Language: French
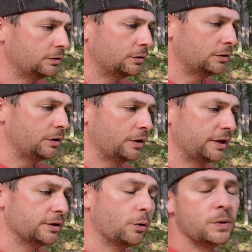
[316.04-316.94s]
à
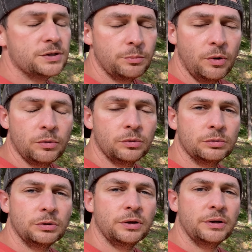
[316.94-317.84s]
des
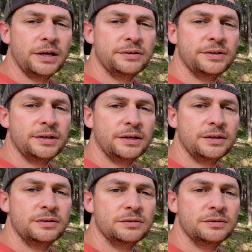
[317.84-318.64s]
croisements, à des,